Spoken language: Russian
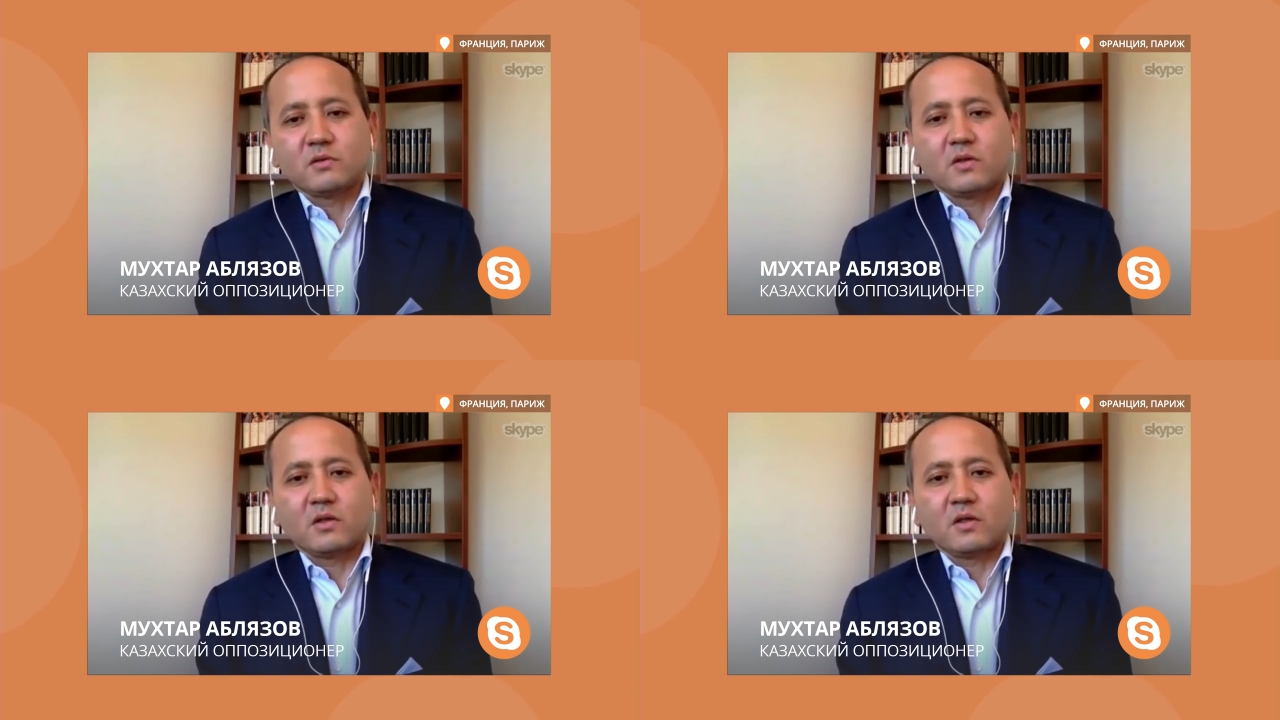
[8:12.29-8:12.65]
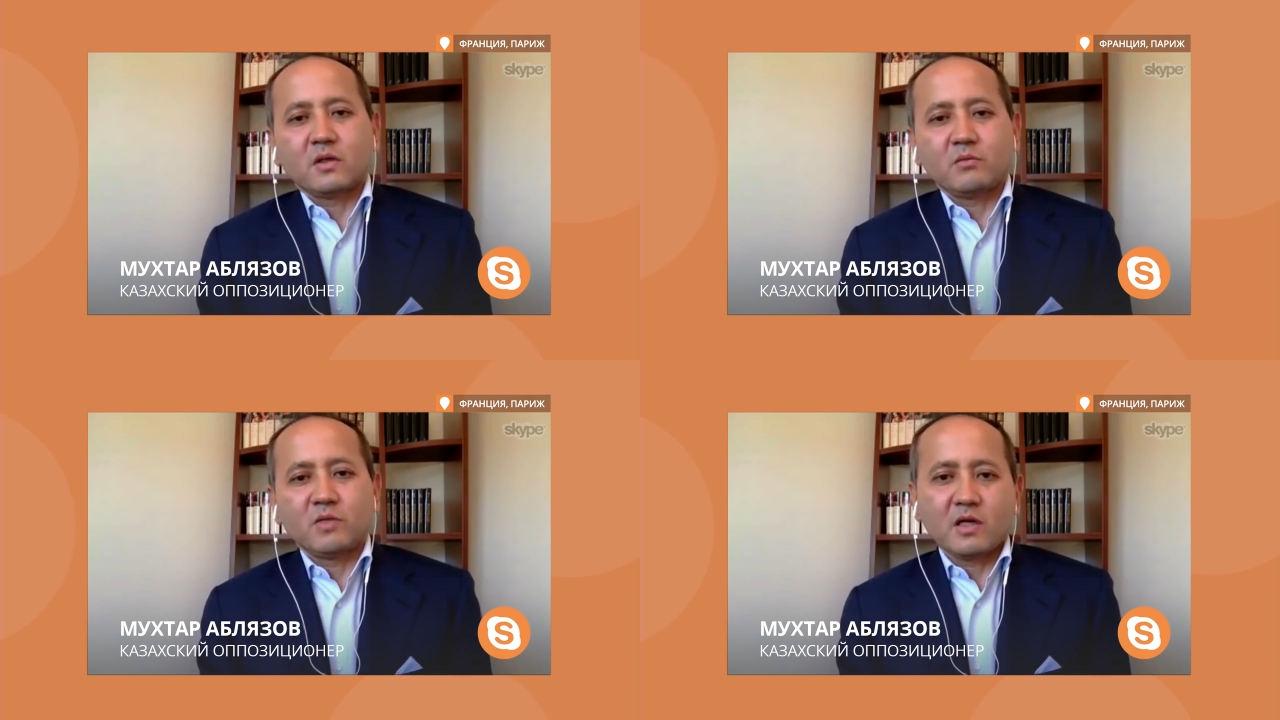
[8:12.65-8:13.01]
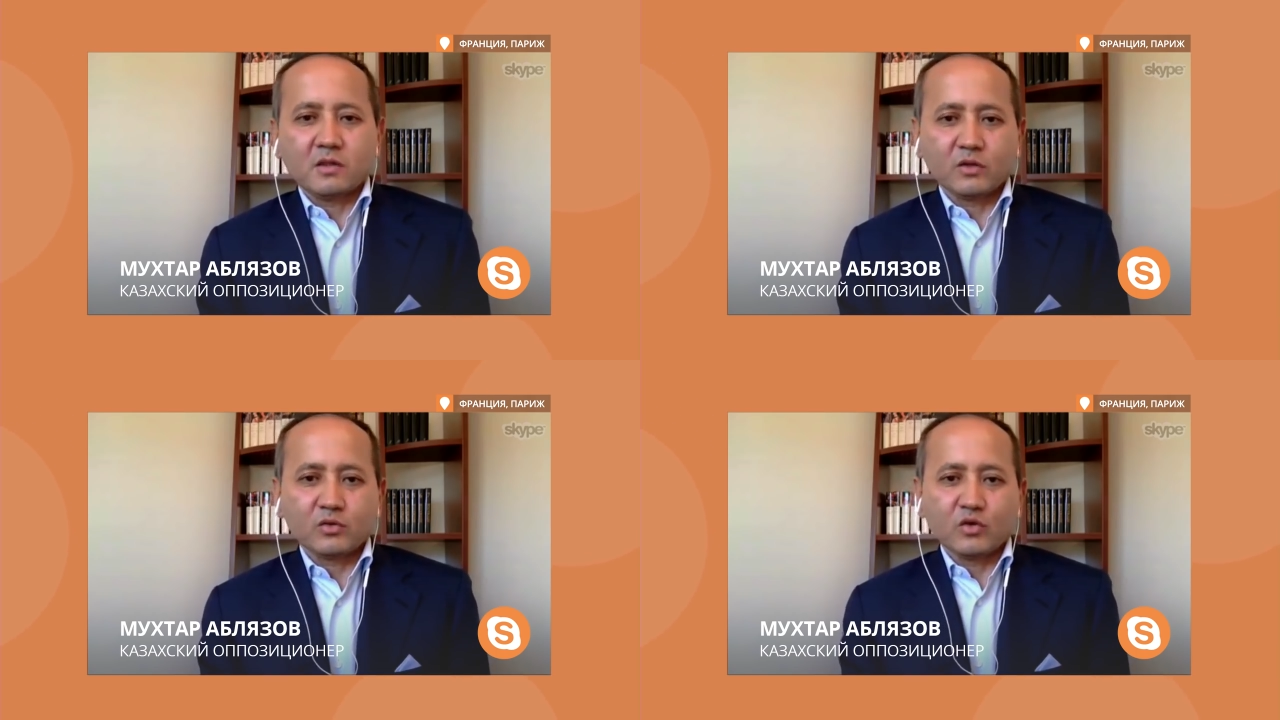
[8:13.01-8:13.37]
а, меня
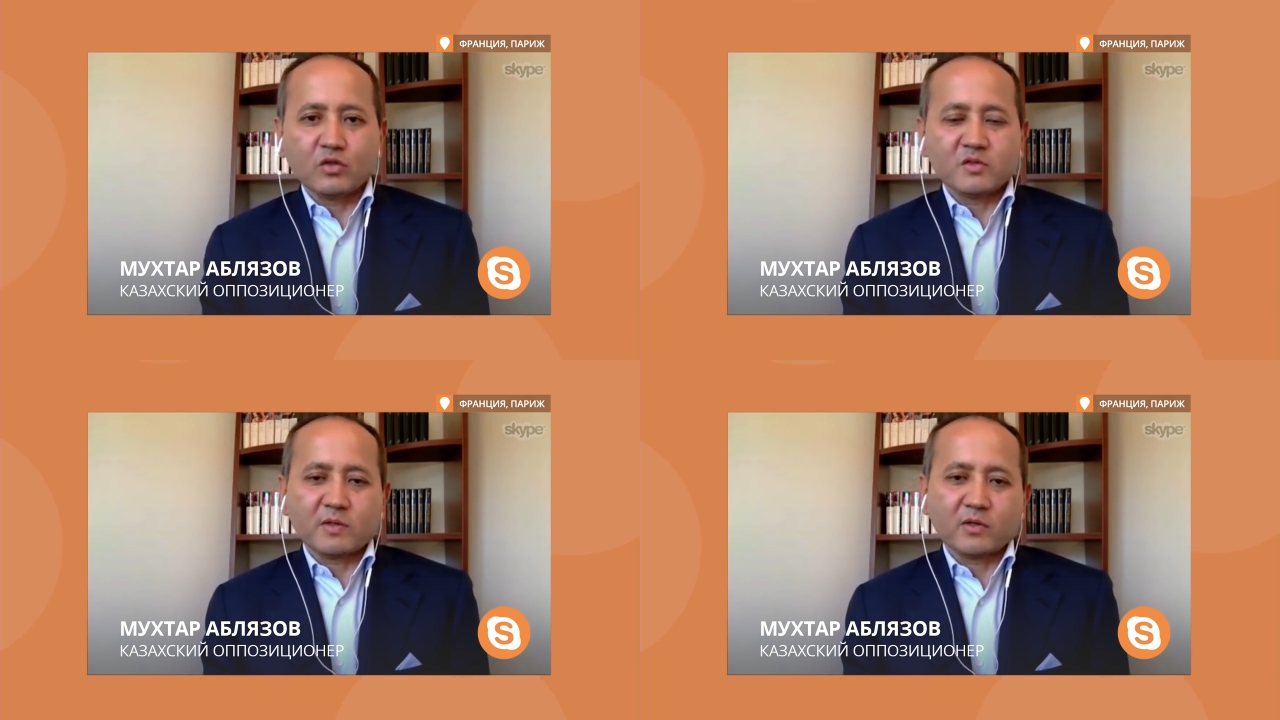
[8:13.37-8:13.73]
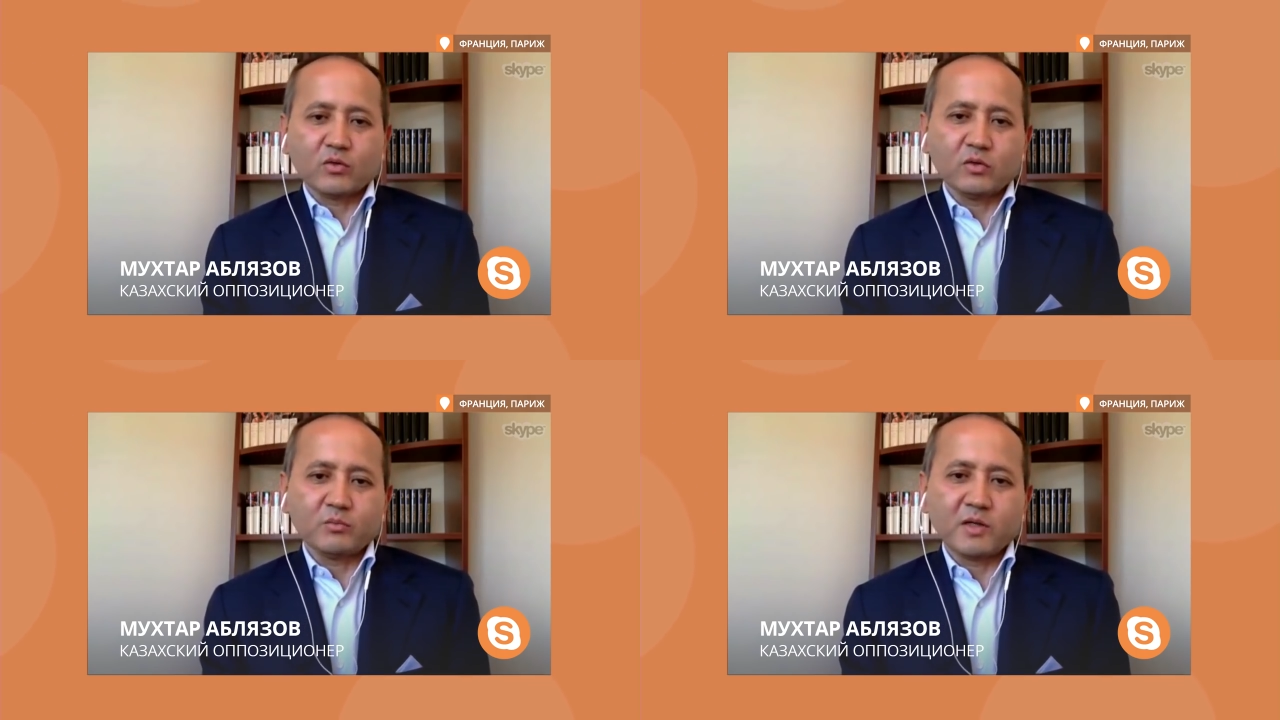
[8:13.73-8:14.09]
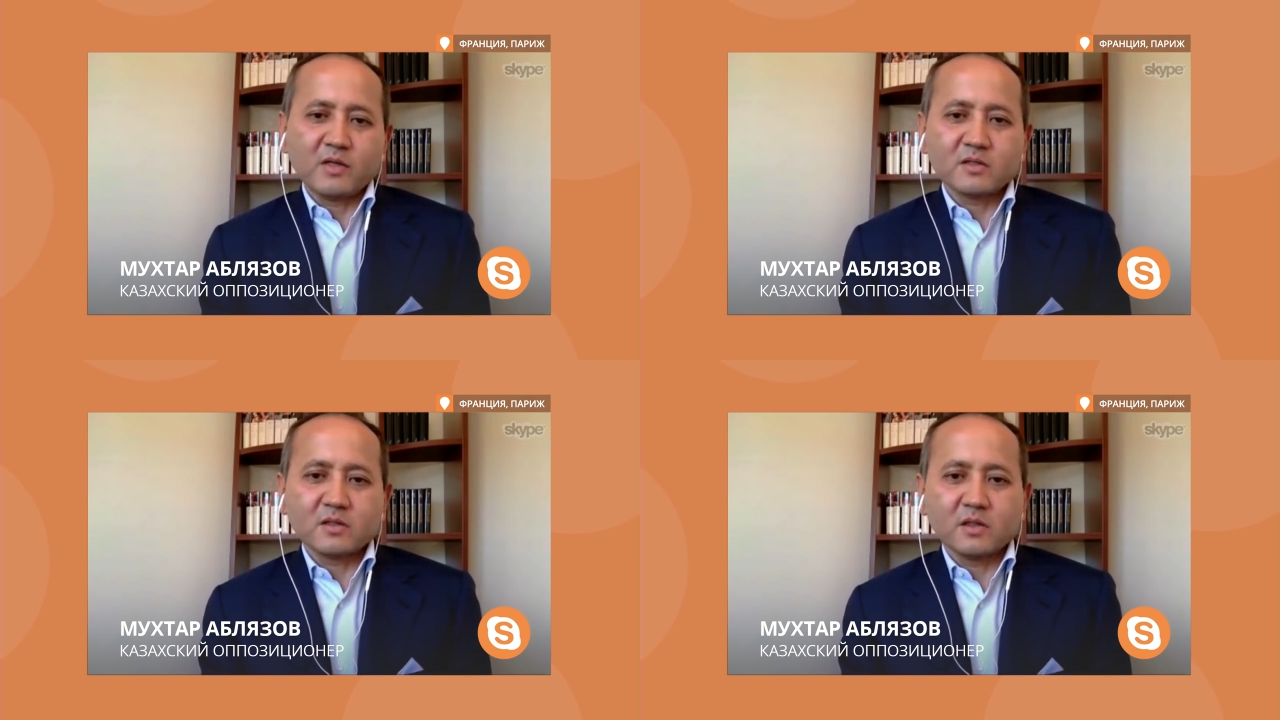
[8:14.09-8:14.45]
никто не беспокоил.
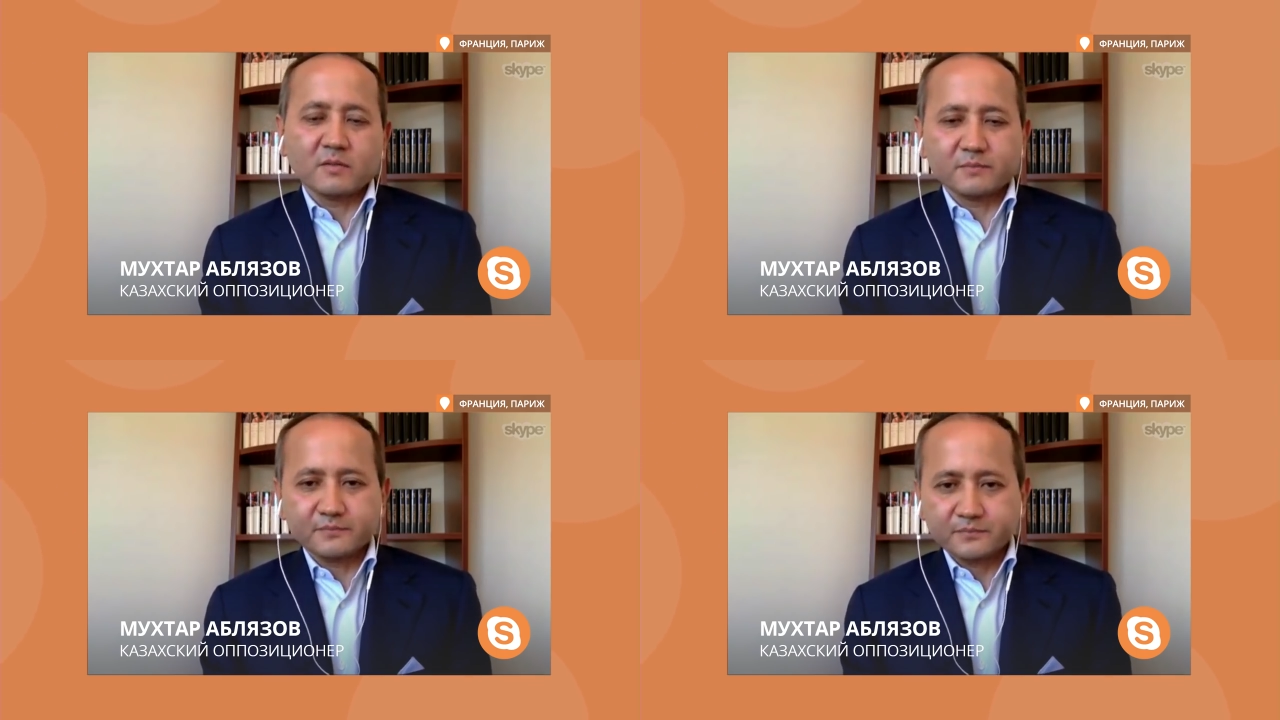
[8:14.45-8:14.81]
Полиция